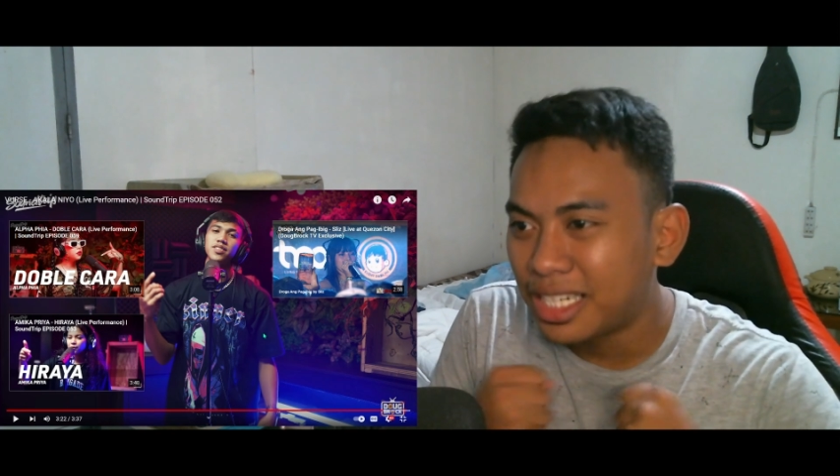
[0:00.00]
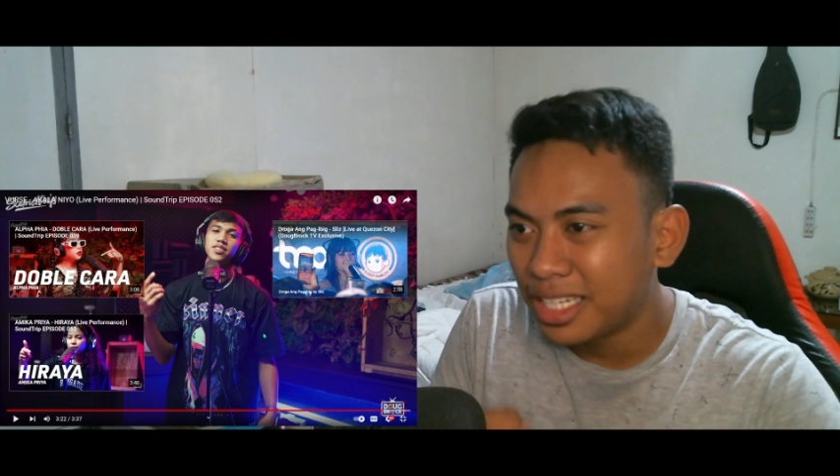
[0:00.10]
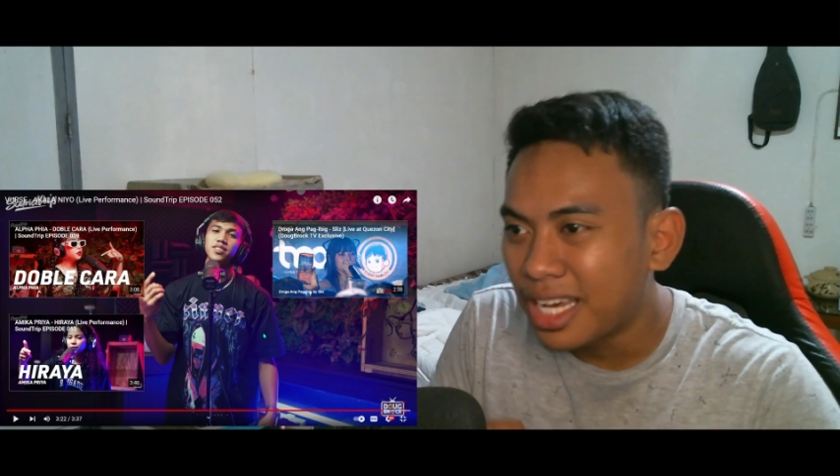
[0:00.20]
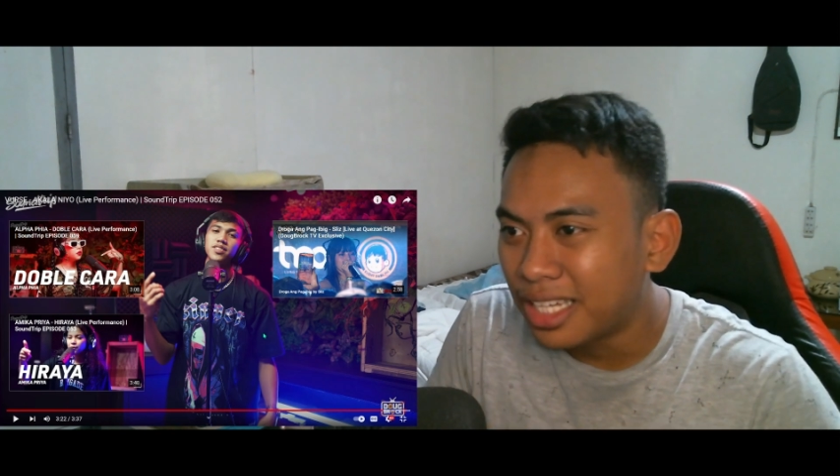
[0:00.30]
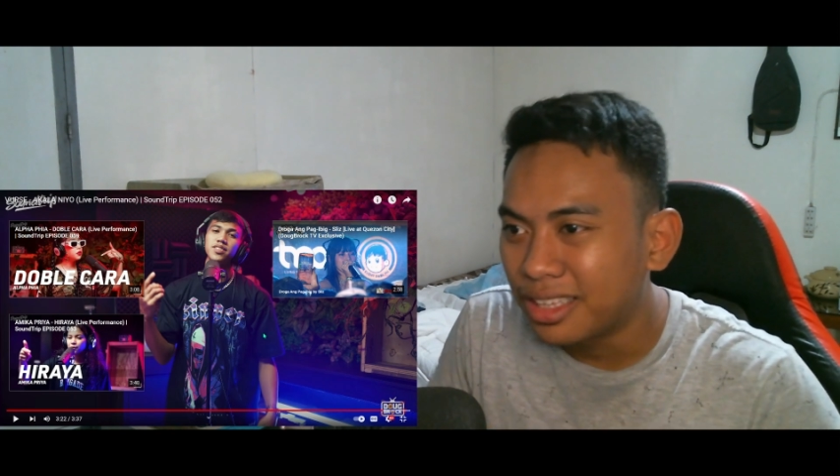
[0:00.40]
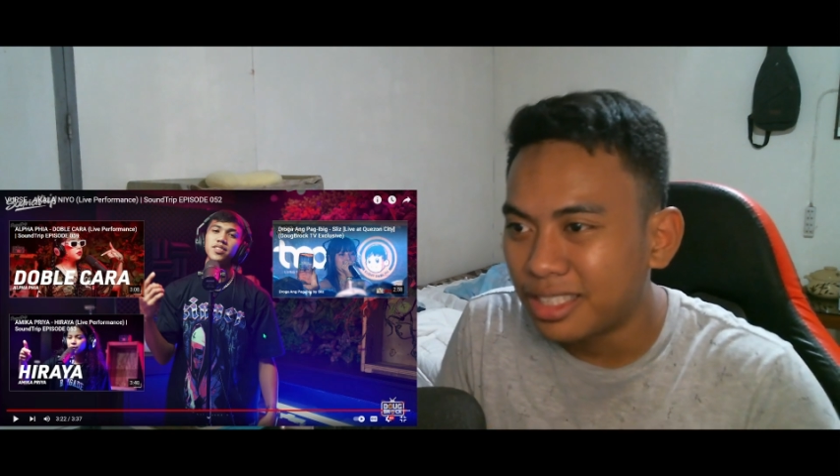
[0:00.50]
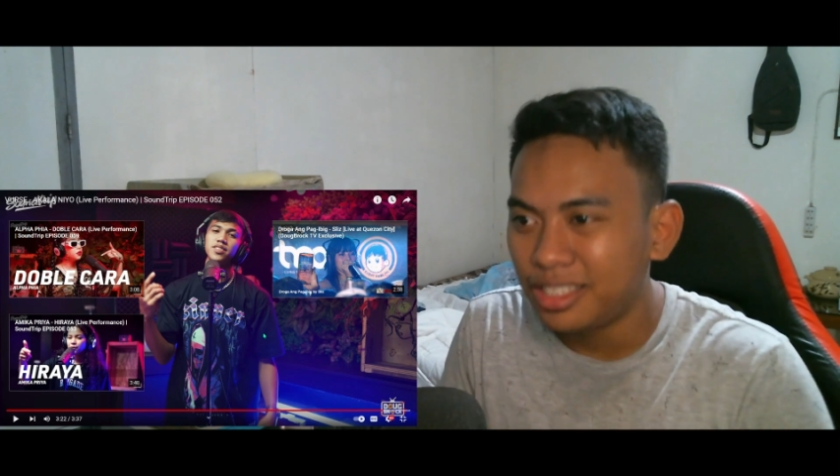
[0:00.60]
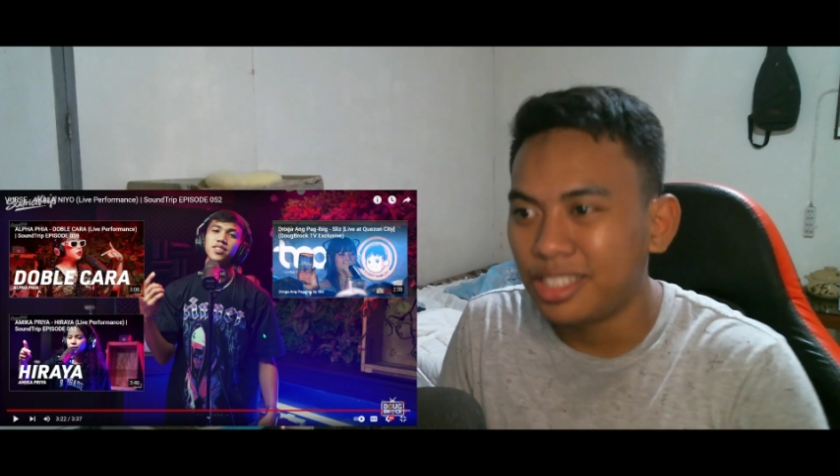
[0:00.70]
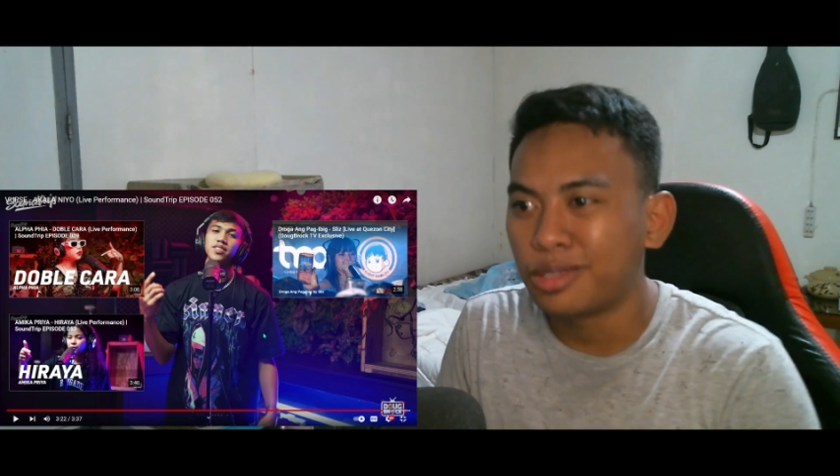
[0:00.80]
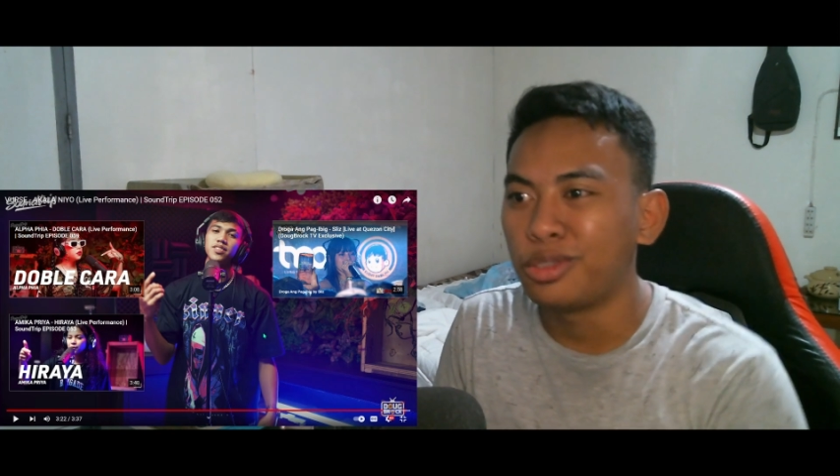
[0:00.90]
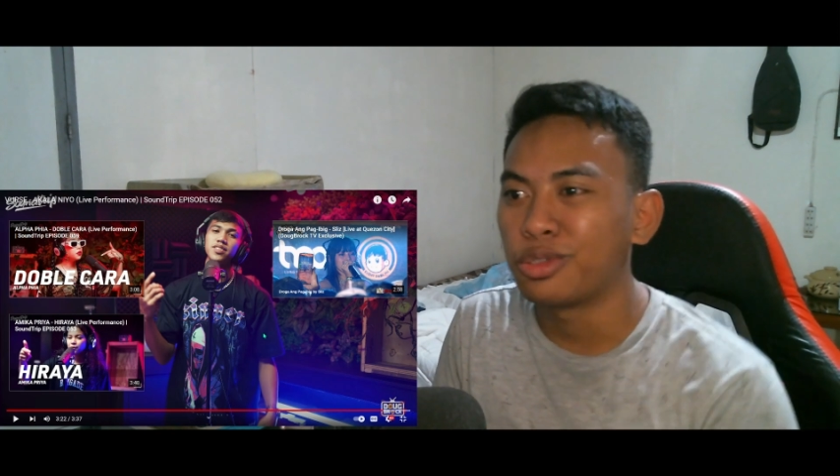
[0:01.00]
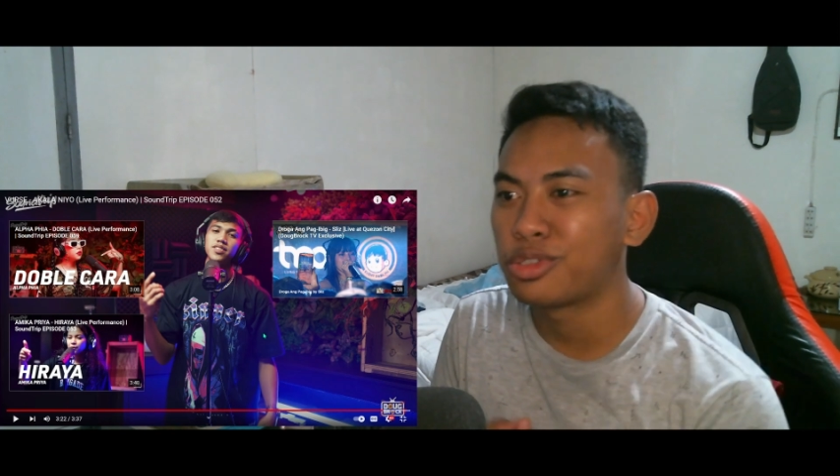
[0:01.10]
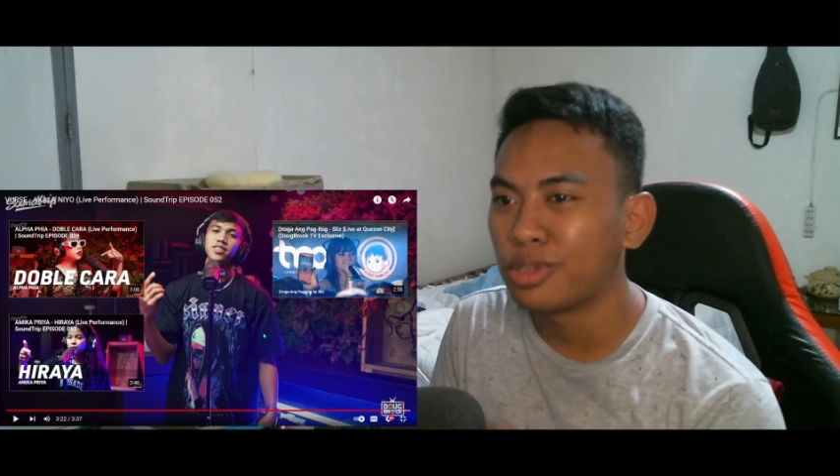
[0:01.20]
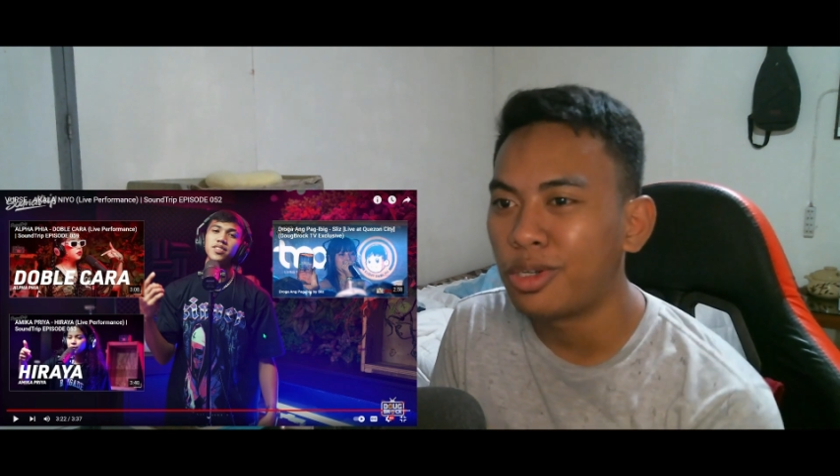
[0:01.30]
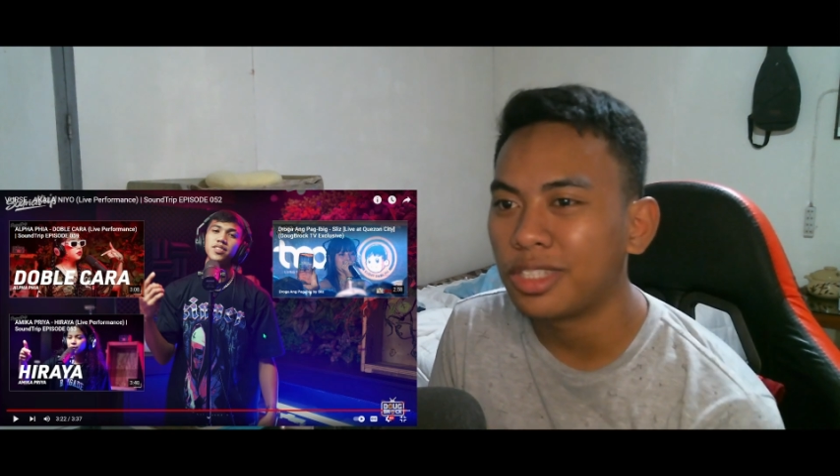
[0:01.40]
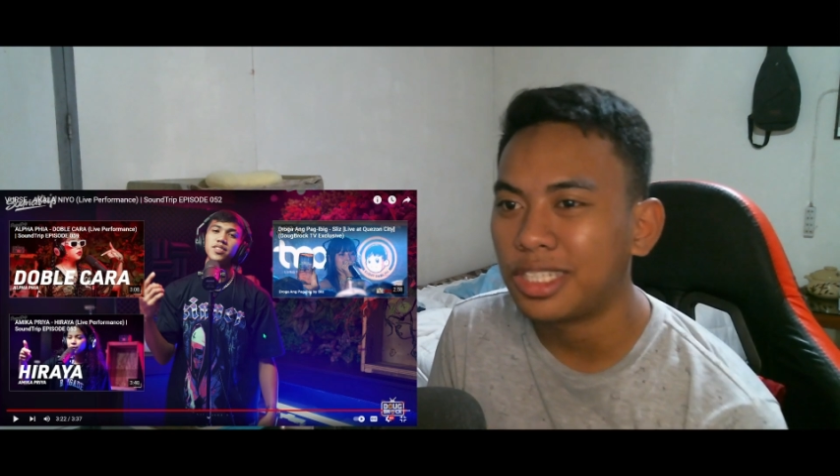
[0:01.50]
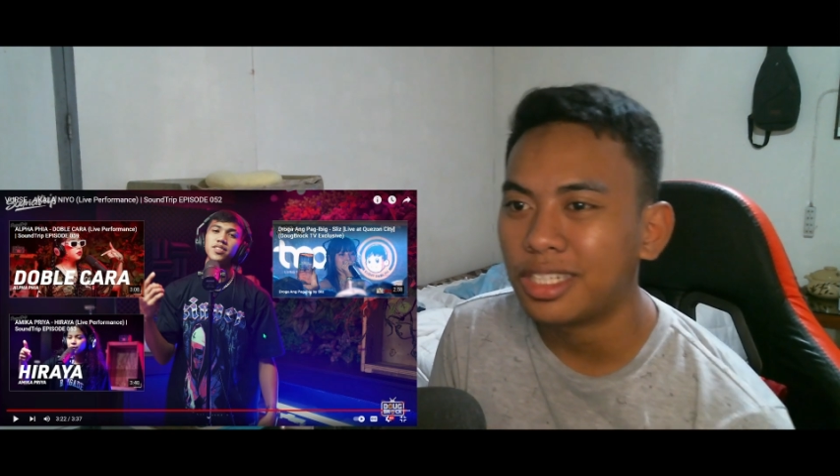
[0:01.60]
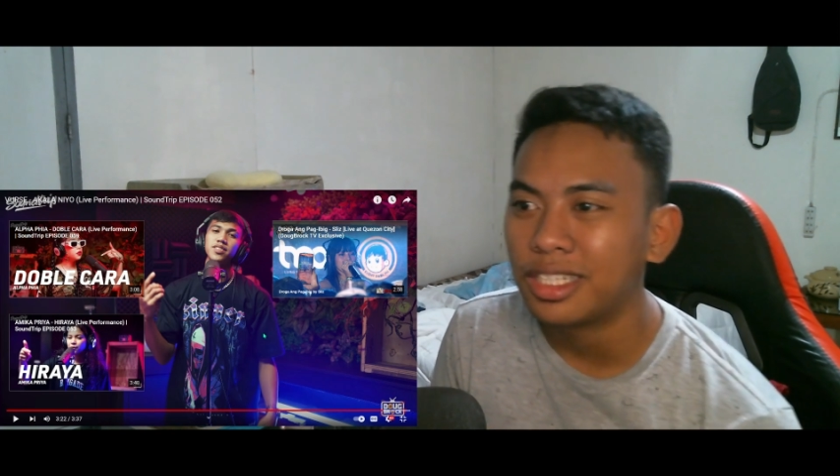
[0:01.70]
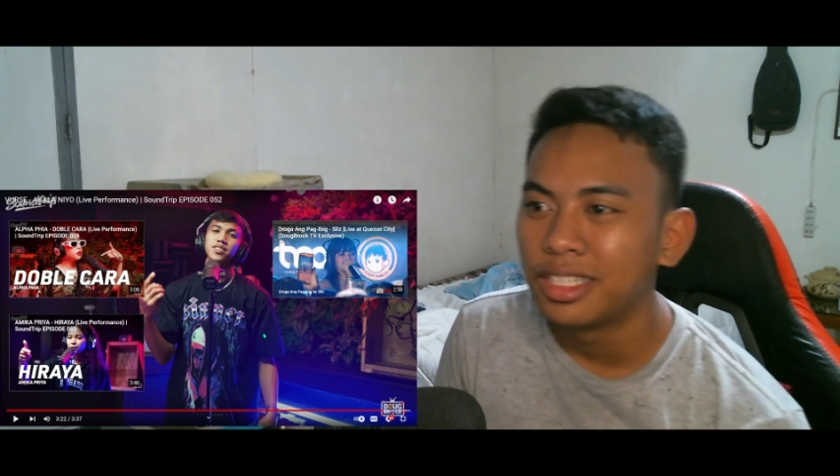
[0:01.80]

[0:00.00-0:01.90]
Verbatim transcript: kinakanta dito yung song niya.